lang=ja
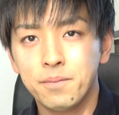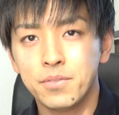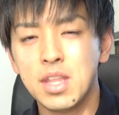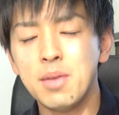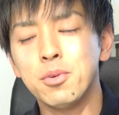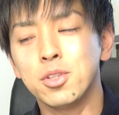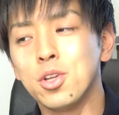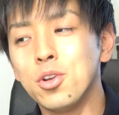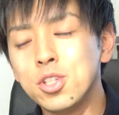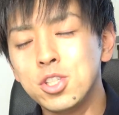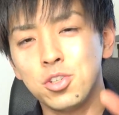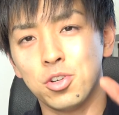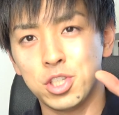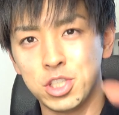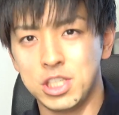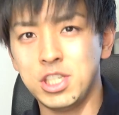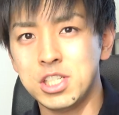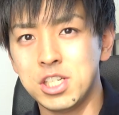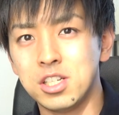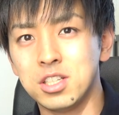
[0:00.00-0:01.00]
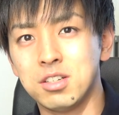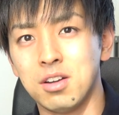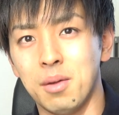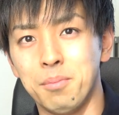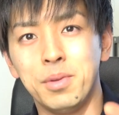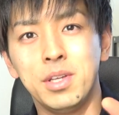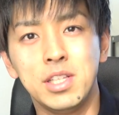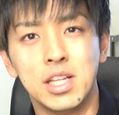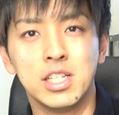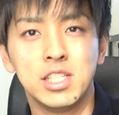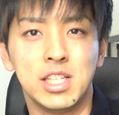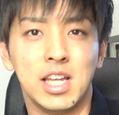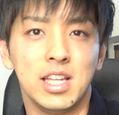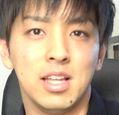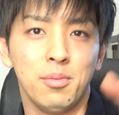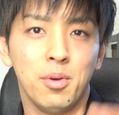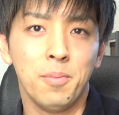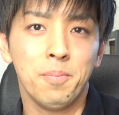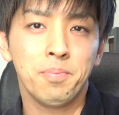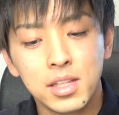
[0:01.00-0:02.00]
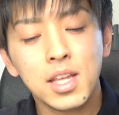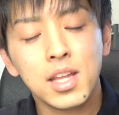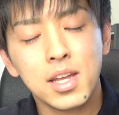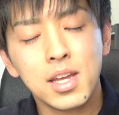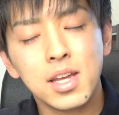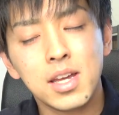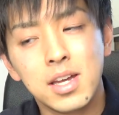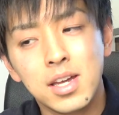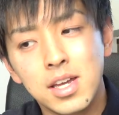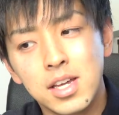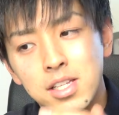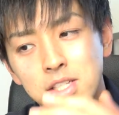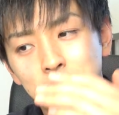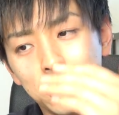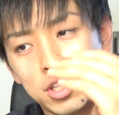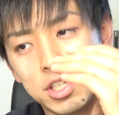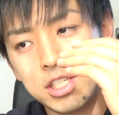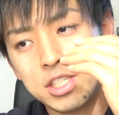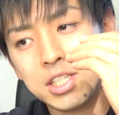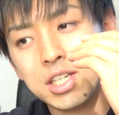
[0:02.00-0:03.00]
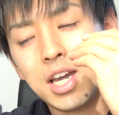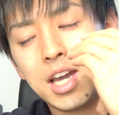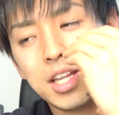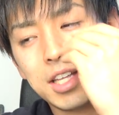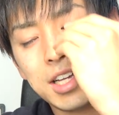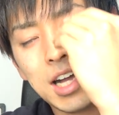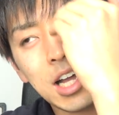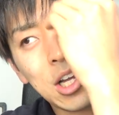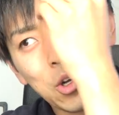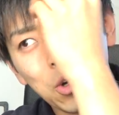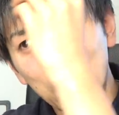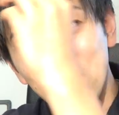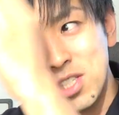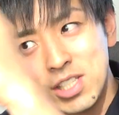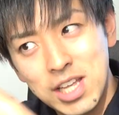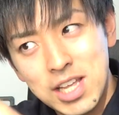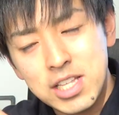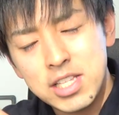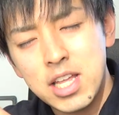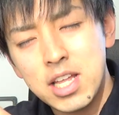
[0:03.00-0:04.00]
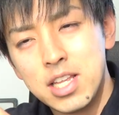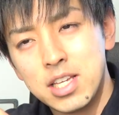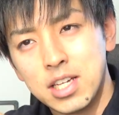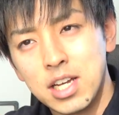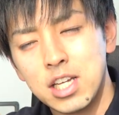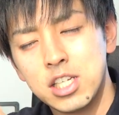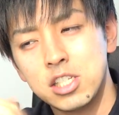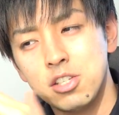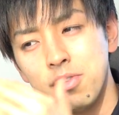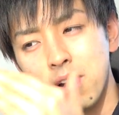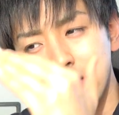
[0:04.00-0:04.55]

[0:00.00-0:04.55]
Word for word: でもどっちを信じるかはみんな次第だもん。ただその一概に学校の先生に関して